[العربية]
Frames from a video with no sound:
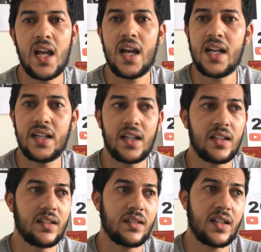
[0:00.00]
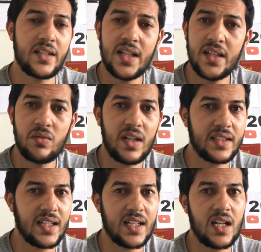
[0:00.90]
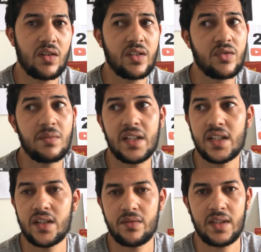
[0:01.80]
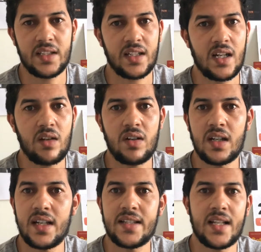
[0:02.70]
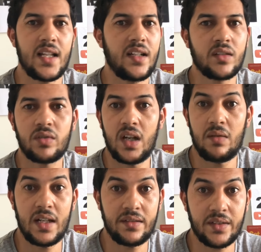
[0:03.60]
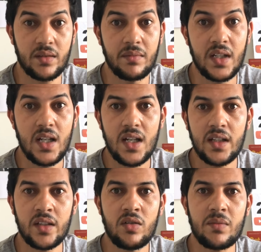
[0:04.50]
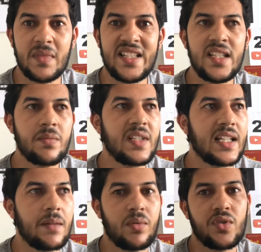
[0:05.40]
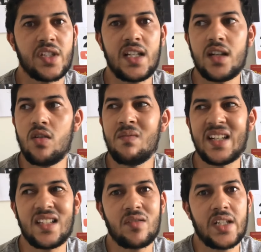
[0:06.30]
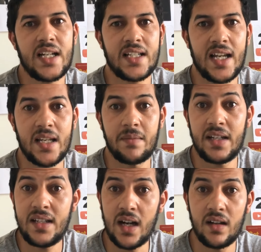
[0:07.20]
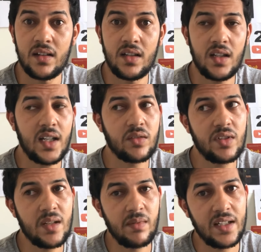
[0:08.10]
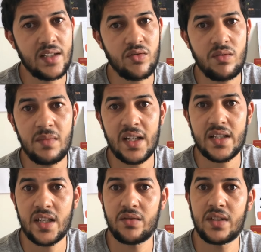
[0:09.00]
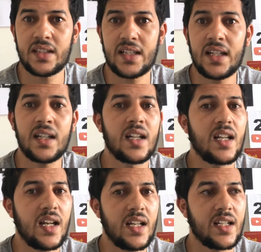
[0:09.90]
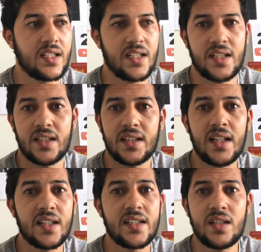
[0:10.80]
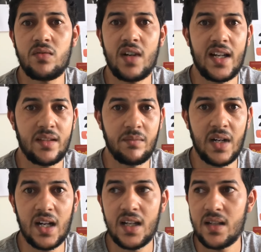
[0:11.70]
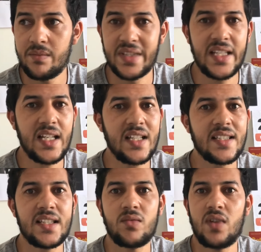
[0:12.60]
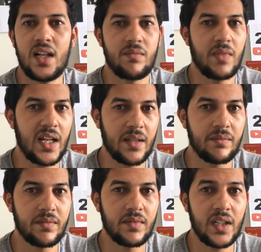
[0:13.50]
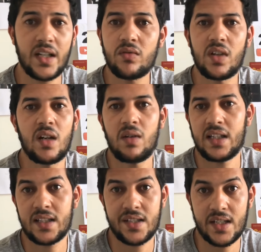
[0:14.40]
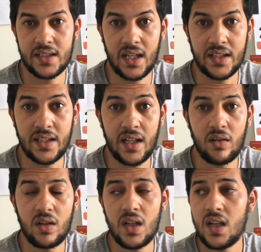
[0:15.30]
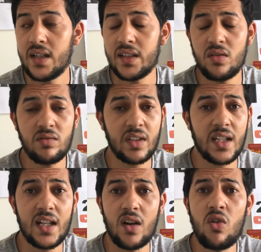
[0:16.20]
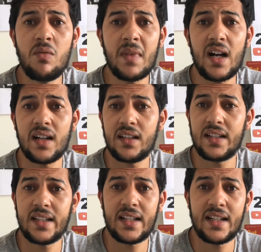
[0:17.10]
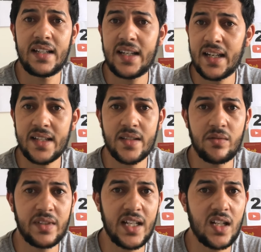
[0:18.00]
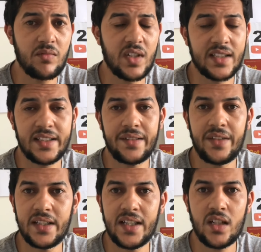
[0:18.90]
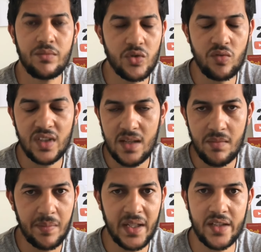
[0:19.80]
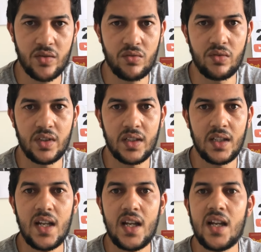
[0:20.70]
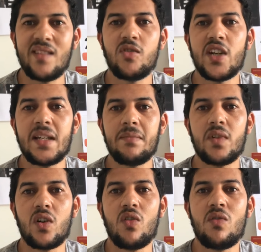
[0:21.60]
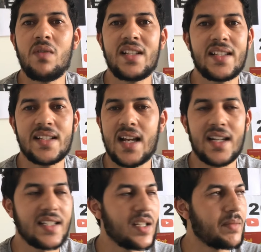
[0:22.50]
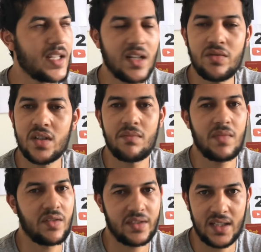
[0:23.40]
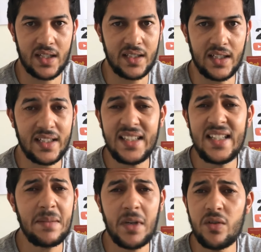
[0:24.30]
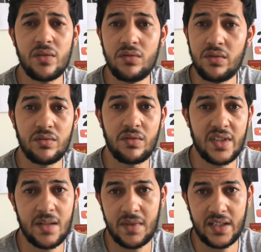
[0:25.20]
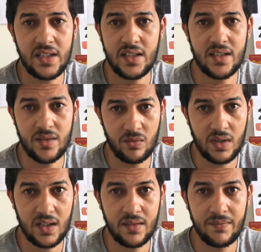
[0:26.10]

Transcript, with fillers: انا اختاريتوا واحد الطريق اخر نتوما اختاريتوا واحد الطريق اخر الله يسهل على كل واحد فيكم دونك ما تجيش بديك لابروش ديال هما كيديروا شي حاجه خايبه لا غتقول ليه باللي نتوما اختاريتوا ديك الطريق انا اختاريت الطريق حتى واحد ما مزيان حتى واحد ما خايب غير كل واحد اختار الطريق ديالو دونك هما لي رياكسيون ديالهم ولا ردة الفعل ديالهم تكون كيما بغات تكون المهم هو انت تاكسبتيها وتكمل في الطريق ديالك يعني اللي بغاو يقولوا يقولوا انت ما غاديش تسوق